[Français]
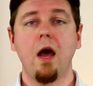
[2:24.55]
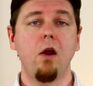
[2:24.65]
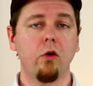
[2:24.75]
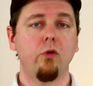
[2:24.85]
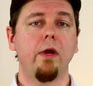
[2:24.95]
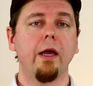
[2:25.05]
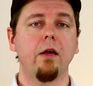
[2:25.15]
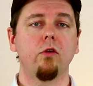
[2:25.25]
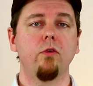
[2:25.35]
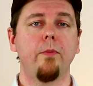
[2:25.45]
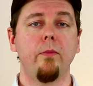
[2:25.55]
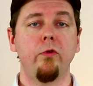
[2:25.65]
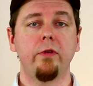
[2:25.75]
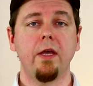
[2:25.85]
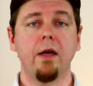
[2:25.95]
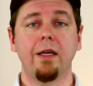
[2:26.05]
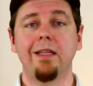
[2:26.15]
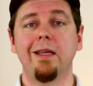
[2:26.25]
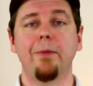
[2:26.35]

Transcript: alors que les récoltes de pommes de terre, qui étaient